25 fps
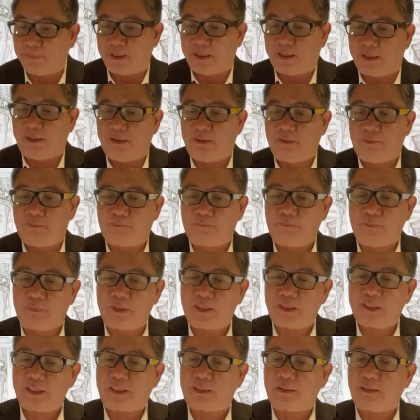mà
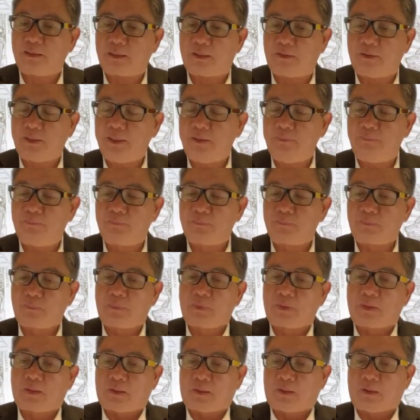bữa gì có nói
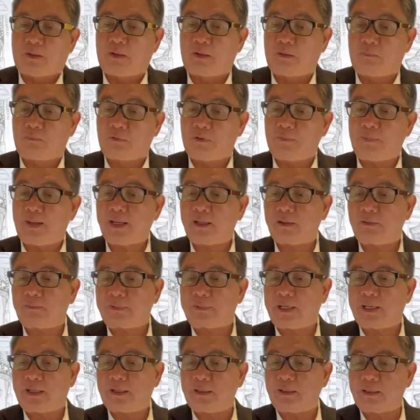hồn của bác cũng
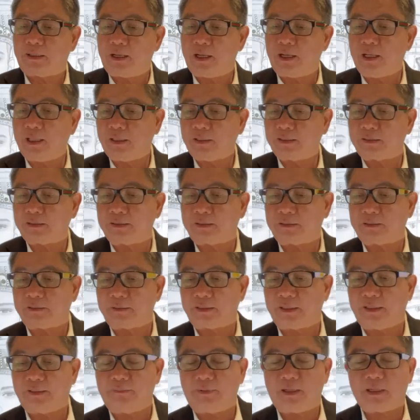đang ở đó
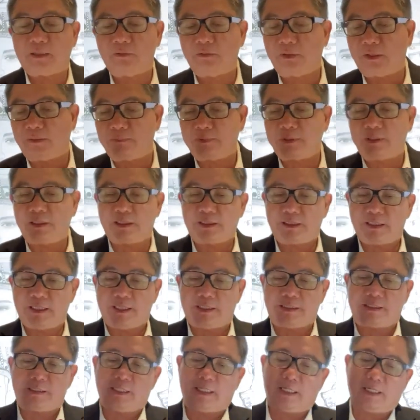rồi bác cũng không có được về
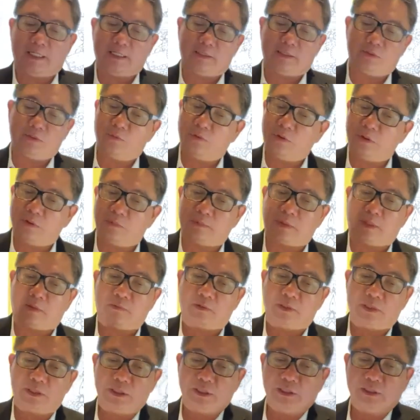trên Chúa cũng đâu
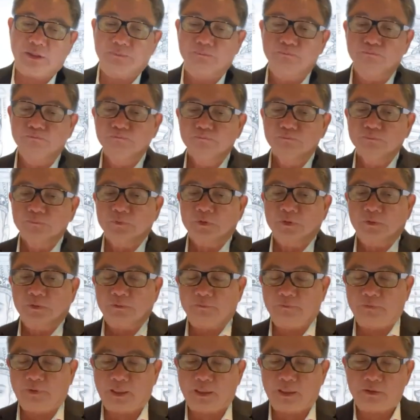có rước
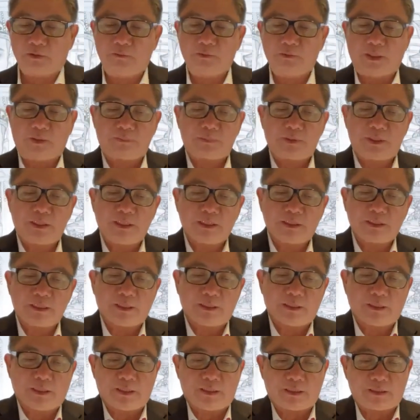Phật cũng không rước cho
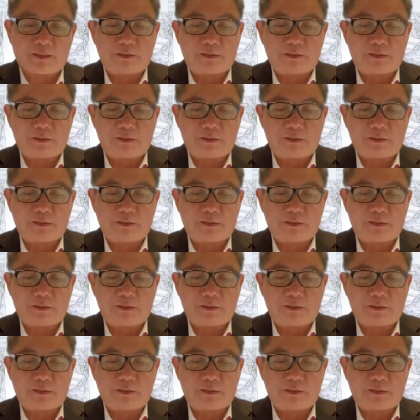nên